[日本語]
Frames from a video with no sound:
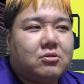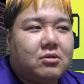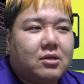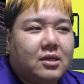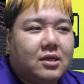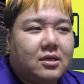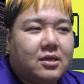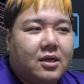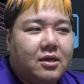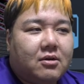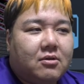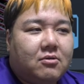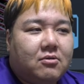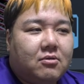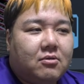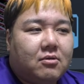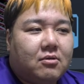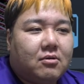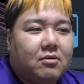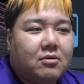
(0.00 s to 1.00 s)
とね、結
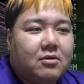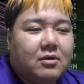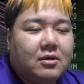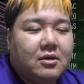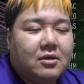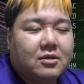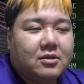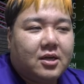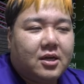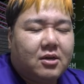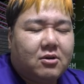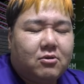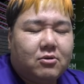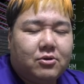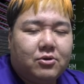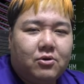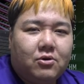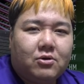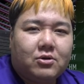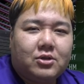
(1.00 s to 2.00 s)
構
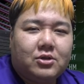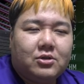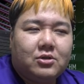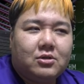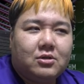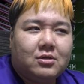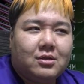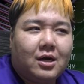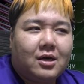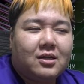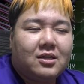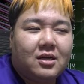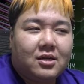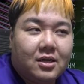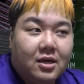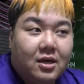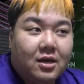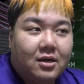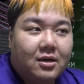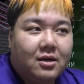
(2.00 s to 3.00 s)
要求、あれだ
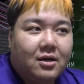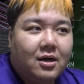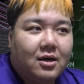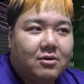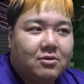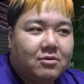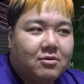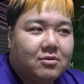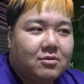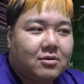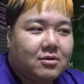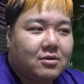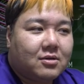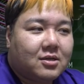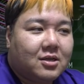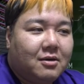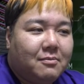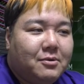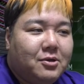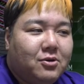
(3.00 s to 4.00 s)
ね、
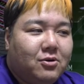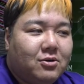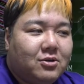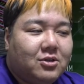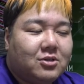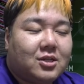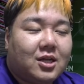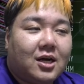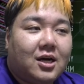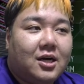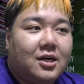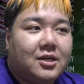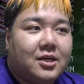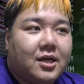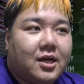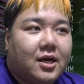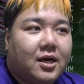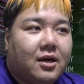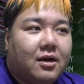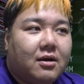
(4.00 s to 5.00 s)
ケミ要求高い
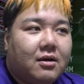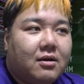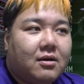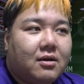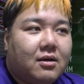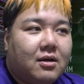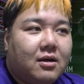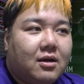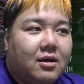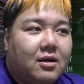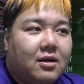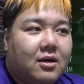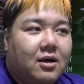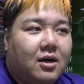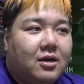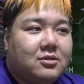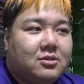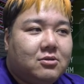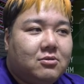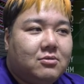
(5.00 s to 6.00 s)
ね。
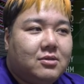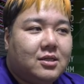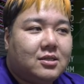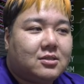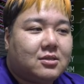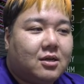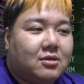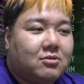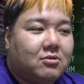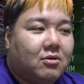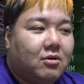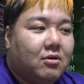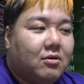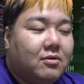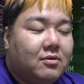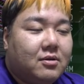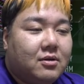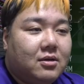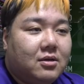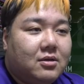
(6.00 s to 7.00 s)
あ、そうですかと。
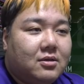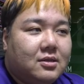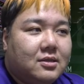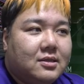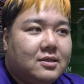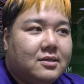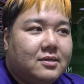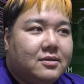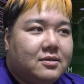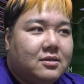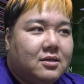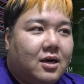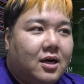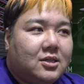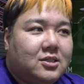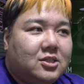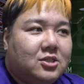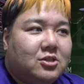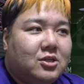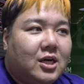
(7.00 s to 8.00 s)

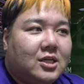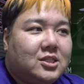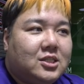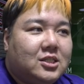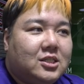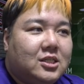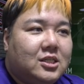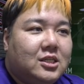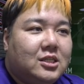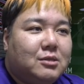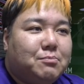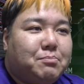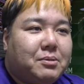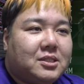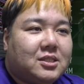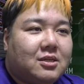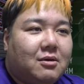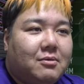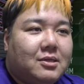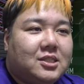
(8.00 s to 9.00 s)
88一
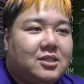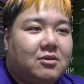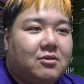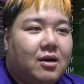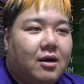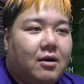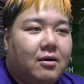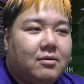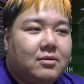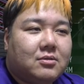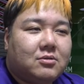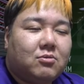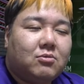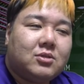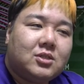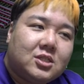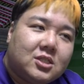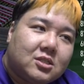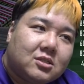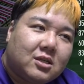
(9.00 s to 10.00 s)
発かましちゃうか。どっ
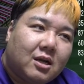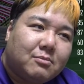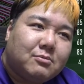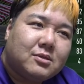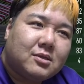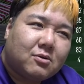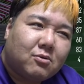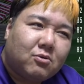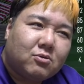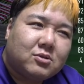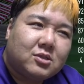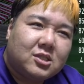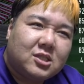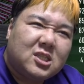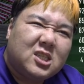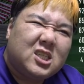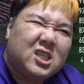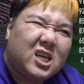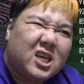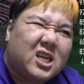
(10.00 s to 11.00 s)
ち、多分ね、こっ
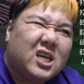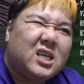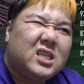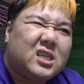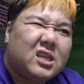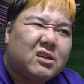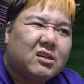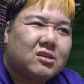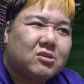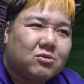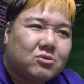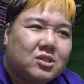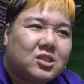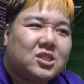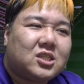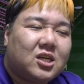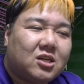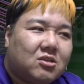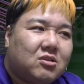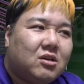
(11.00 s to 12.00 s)
ちいらないんだよね。どっ
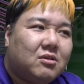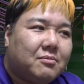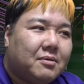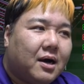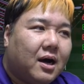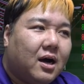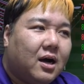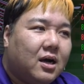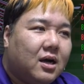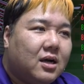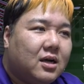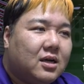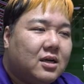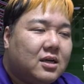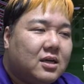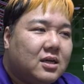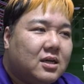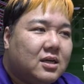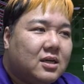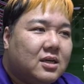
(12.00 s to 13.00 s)
ちかといえば
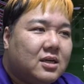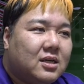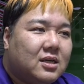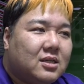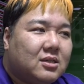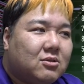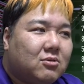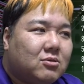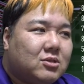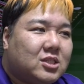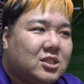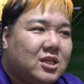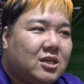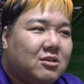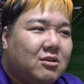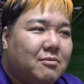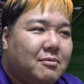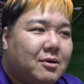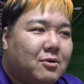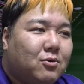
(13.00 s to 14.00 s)

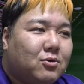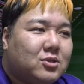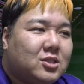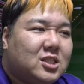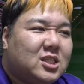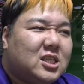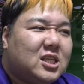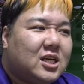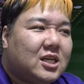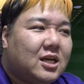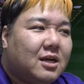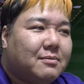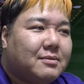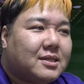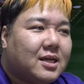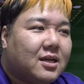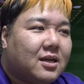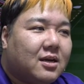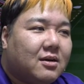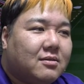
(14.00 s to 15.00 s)
こっちいらないみ
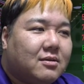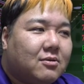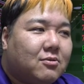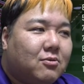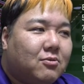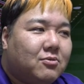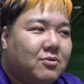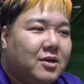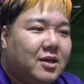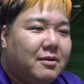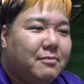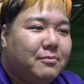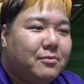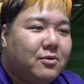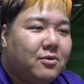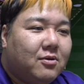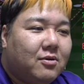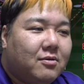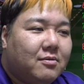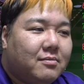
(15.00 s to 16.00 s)
たいな。で、この辺
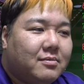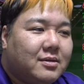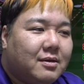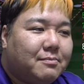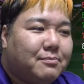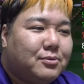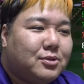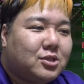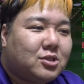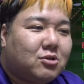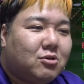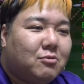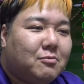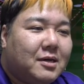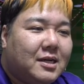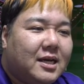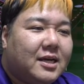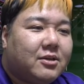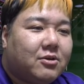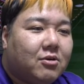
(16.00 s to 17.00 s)
も、いや、ぶち込
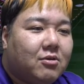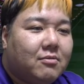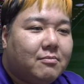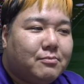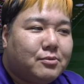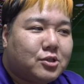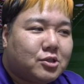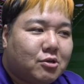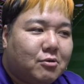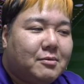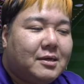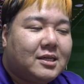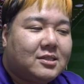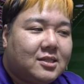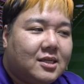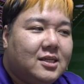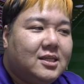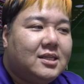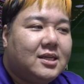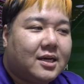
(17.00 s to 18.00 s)
まないよ。ぶち込まなく
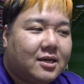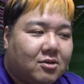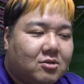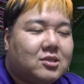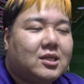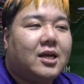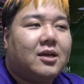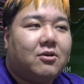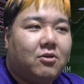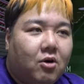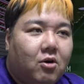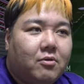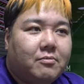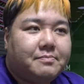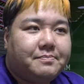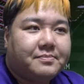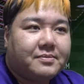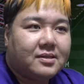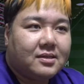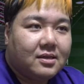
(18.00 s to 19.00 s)
ていいんだけど、最後、
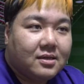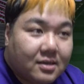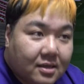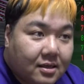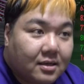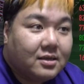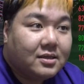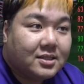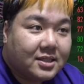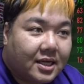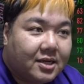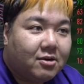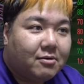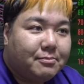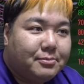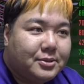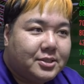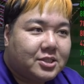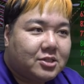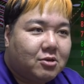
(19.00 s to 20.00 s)

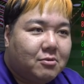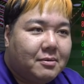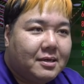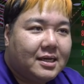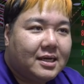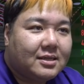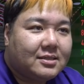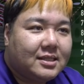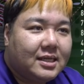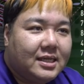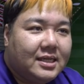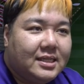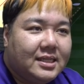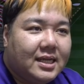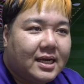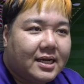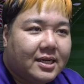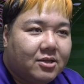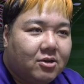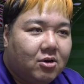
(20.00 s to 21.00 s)
ぶち込まなくていいん
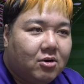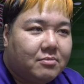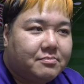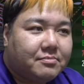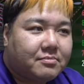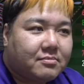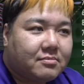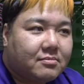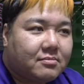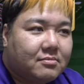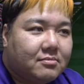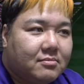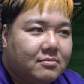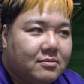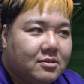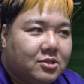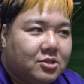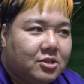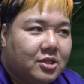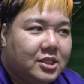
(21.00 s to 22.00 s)
だけど、
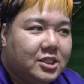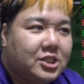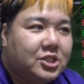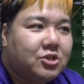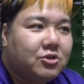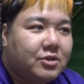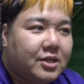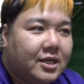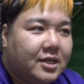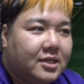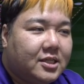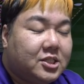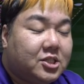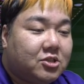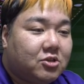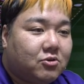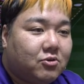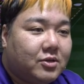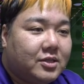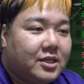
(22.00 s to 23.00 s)
一応こ
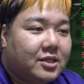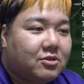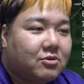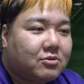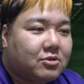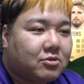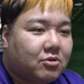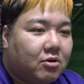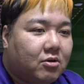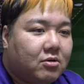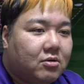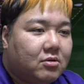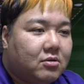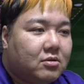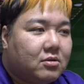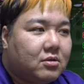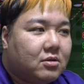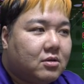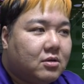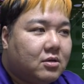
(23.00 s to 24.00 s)
う入れとくと。
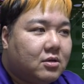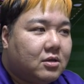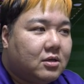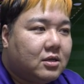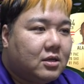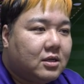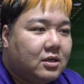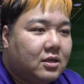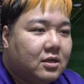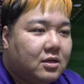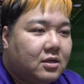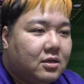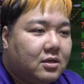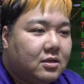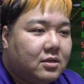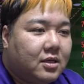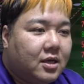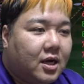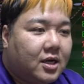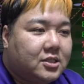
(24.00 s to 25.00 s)

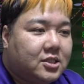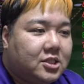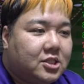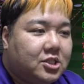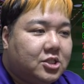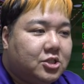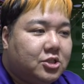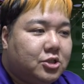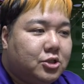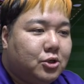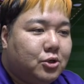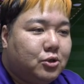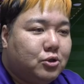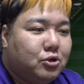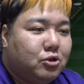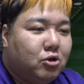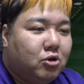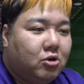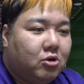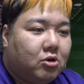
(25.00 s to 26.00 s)
で、
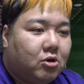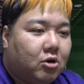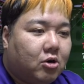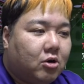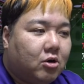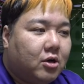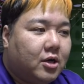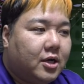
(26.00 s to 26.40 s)
84の、